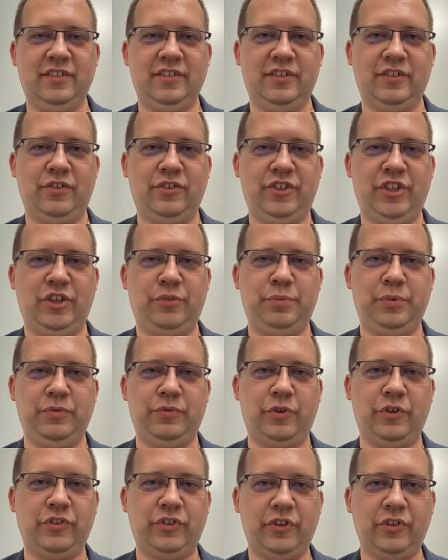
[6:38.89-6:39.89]
chociażby
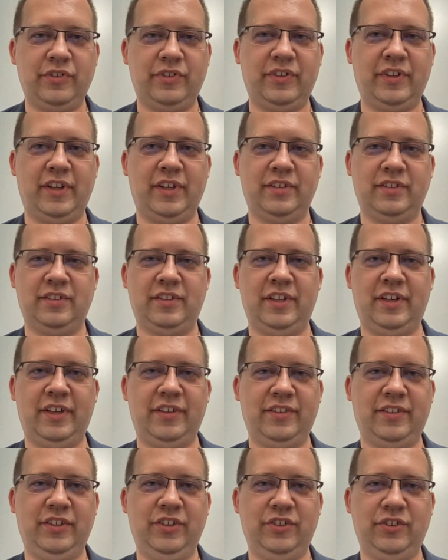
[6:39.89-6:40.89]
wchodząca teraz
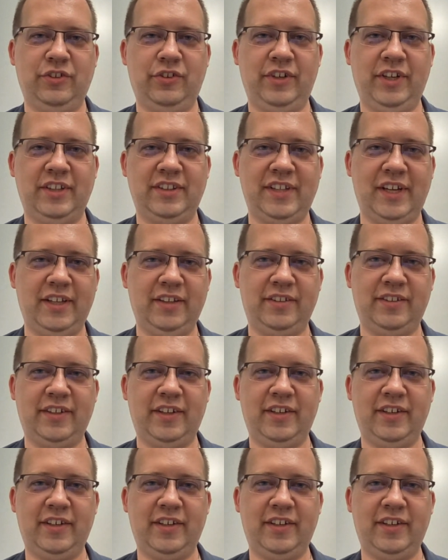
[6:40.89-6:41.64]
historia tańca